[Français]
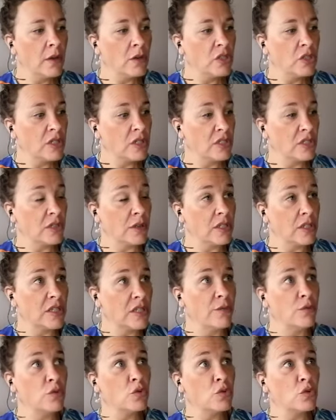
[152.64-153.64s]
j'ai
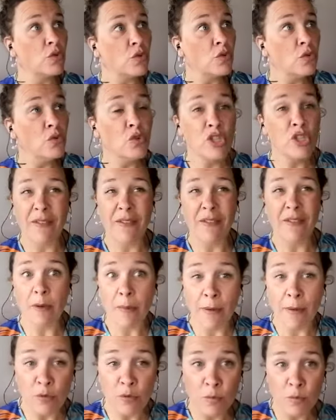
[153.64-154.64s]
vu truc je l'avais pas
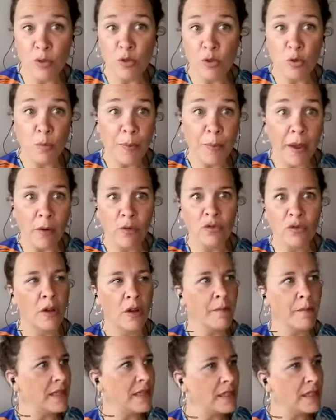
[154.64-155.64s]
vu depuis super longtemps
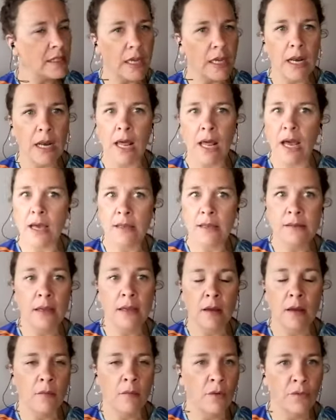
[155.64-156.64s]
mais quel hasard
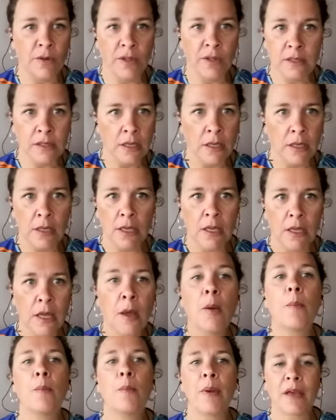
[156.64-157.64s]
en fait
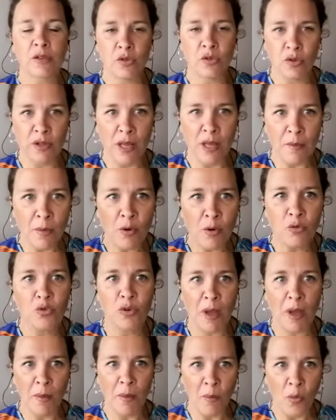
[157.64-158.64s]
personnellement, en tout
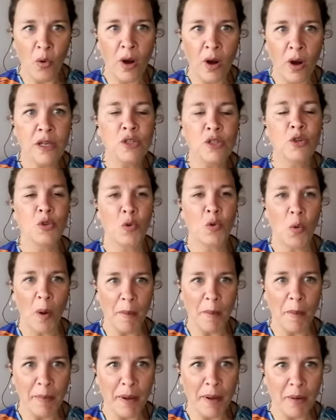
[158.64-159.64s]
cas moi, je ne crois
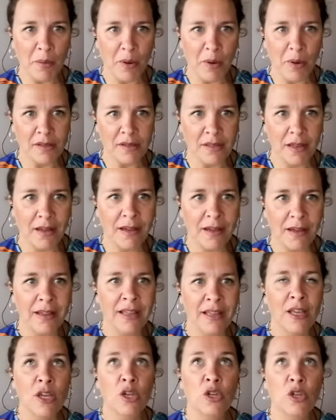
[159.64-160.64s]
pas au hasard.
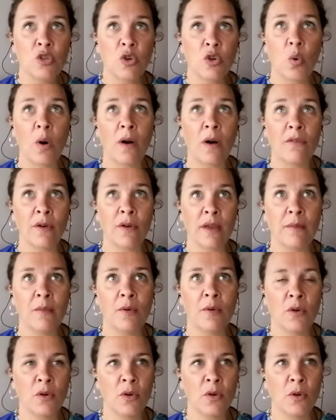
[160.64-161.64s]
Je crois
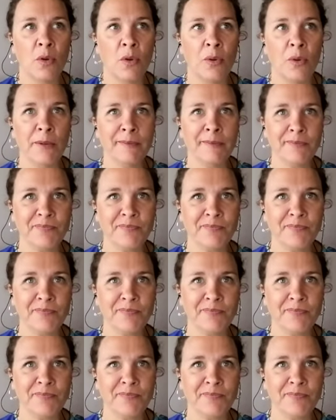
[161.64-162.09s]
vraiment que